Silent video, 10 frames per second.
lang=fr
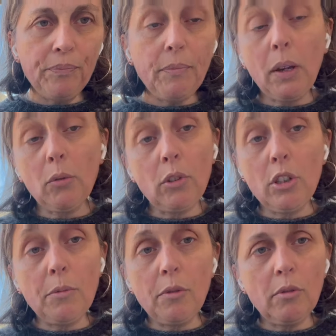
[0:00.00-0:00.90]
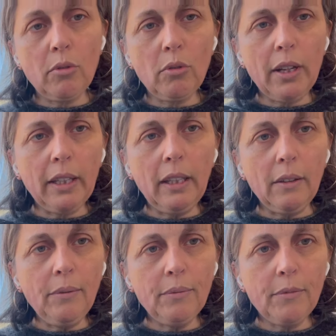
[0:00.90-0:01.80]
Bah, quand c'est sur la grille,
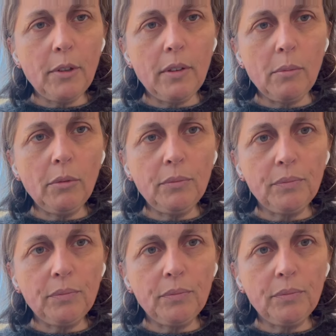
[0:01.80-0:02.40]
hein, récemment